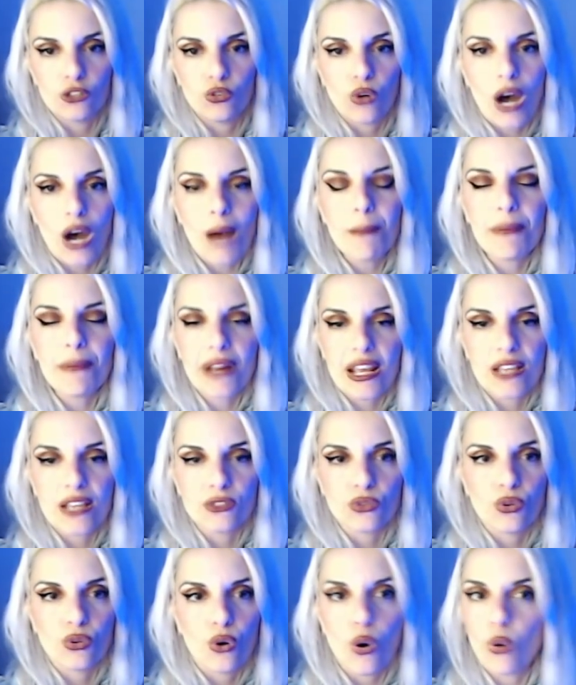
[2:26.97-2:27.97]
Ha
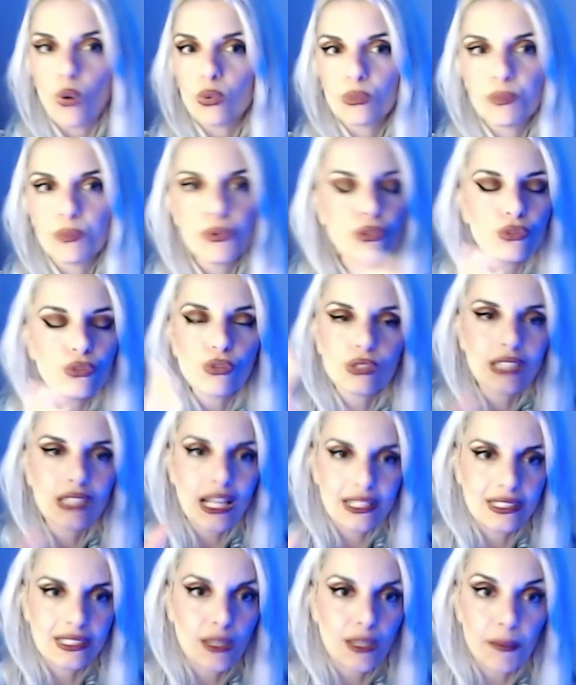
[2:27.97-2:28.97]
preso più di
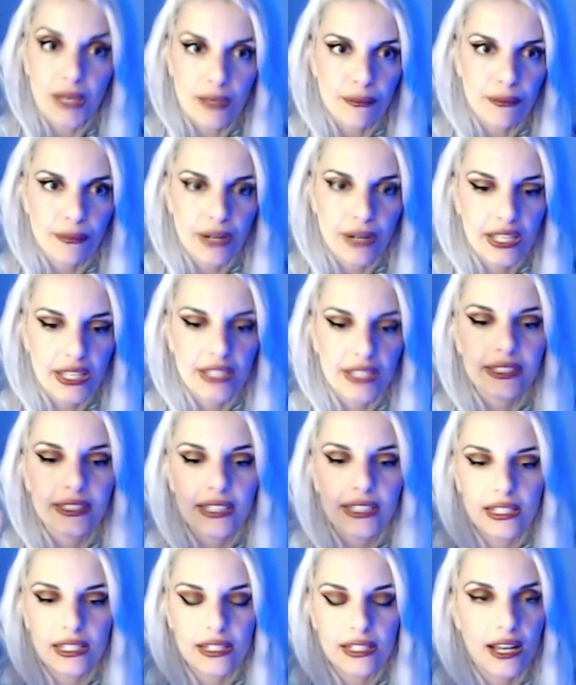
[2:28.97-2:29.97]
80 membri
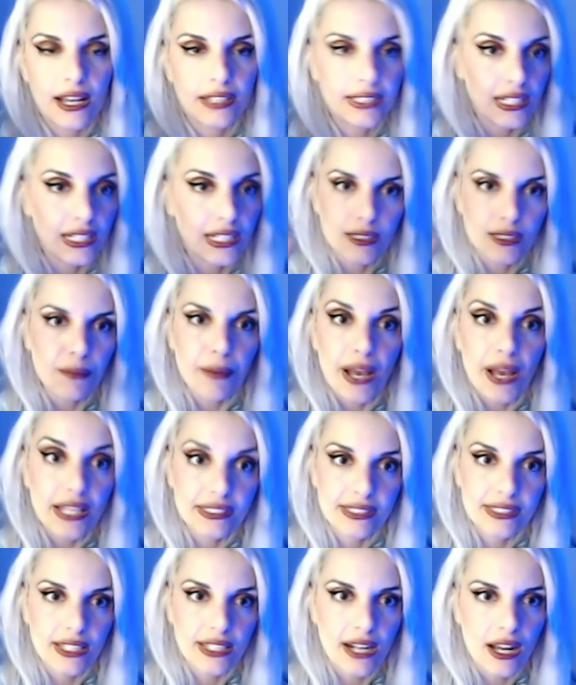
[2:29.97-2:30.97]
del, della stampa estera,